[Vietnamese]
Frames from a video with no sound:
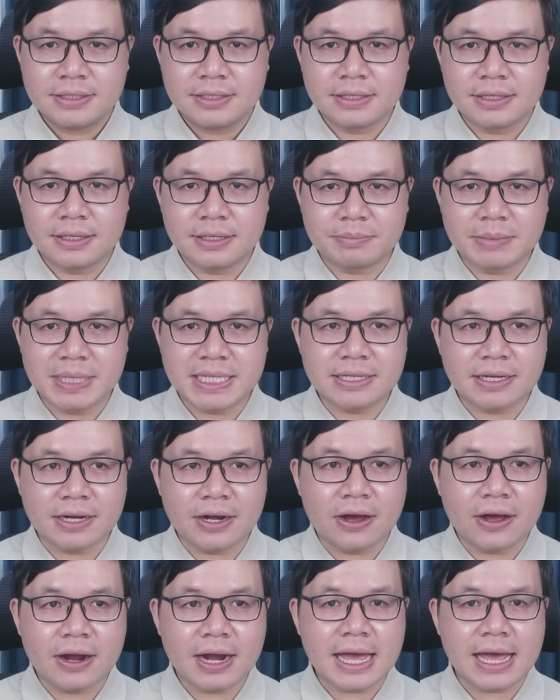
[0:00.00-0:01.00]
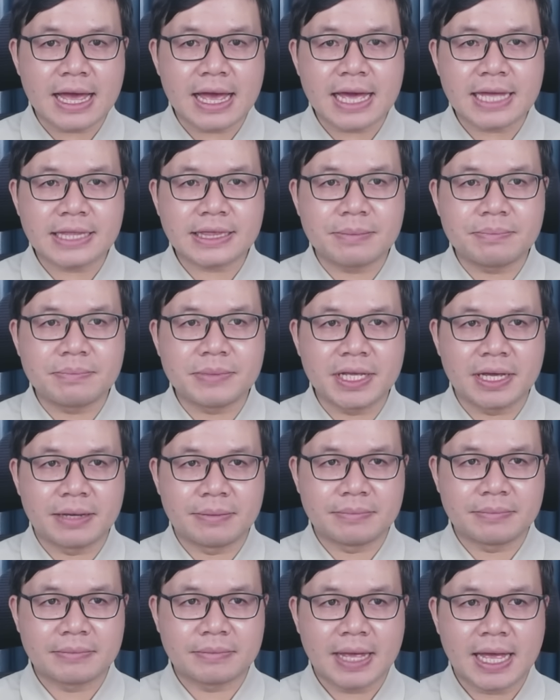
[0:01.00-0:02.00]
À, bây giờ đó là hai tâm điểm,
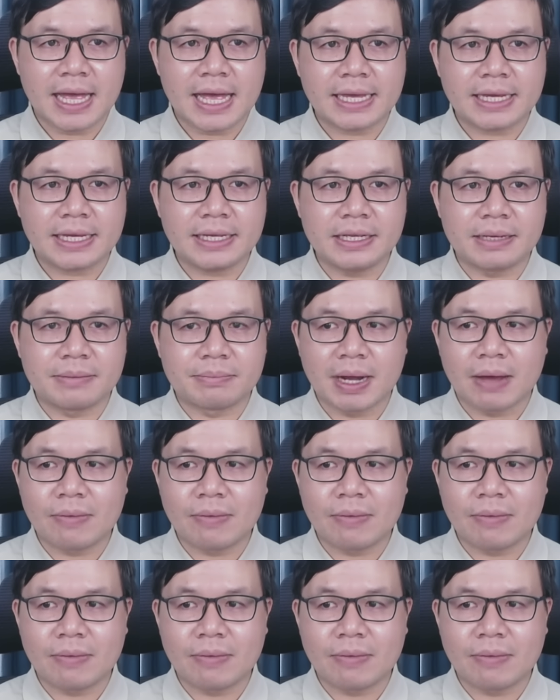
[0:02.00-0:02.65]
hai cái điểm